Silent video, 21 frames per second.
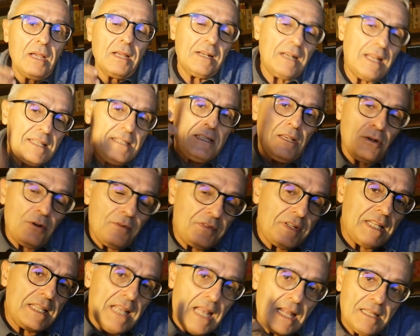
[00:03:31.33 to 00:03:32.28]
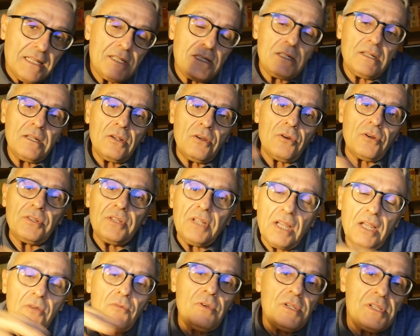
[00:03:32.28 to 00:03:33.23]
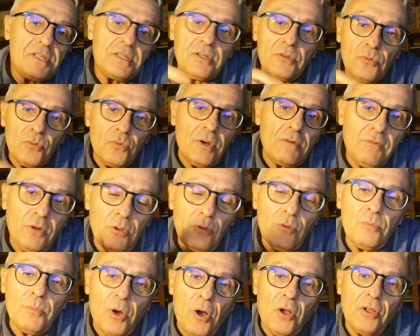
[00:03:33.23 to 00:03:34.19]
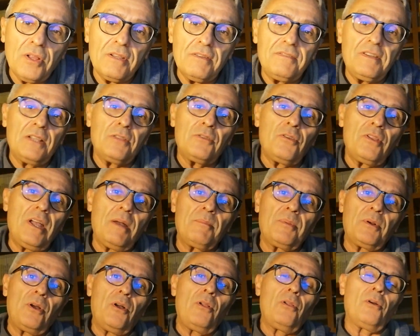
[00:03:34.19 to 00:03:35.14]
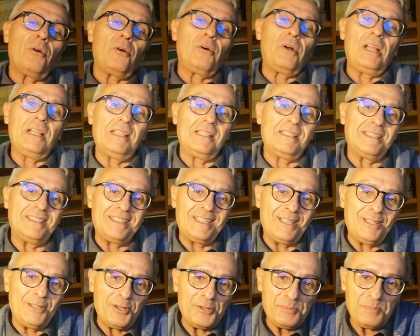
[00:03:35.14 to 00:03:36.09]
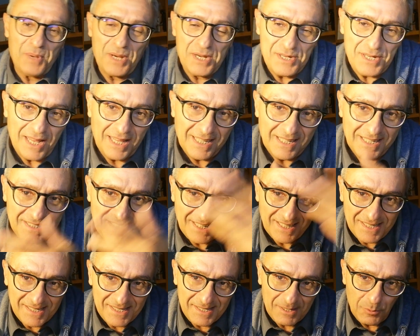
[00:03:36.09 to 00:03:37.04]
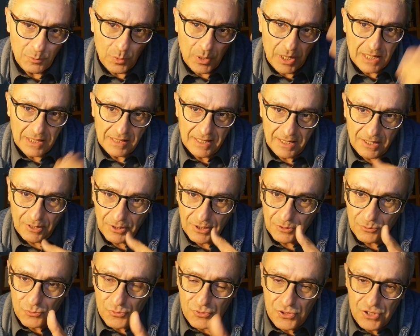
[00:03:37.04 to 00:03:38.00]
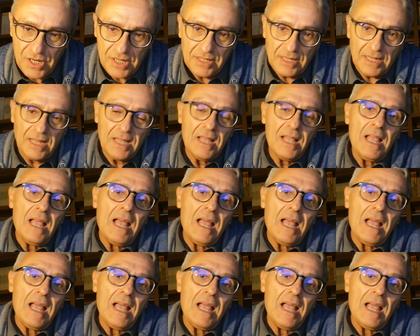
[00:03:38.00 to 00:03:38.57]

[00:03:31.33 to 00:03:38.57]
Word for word: Graziano Frediani ci ricorda che questi due volumoni fanno la prologo allo speciale di Tex Willer in uscita eh,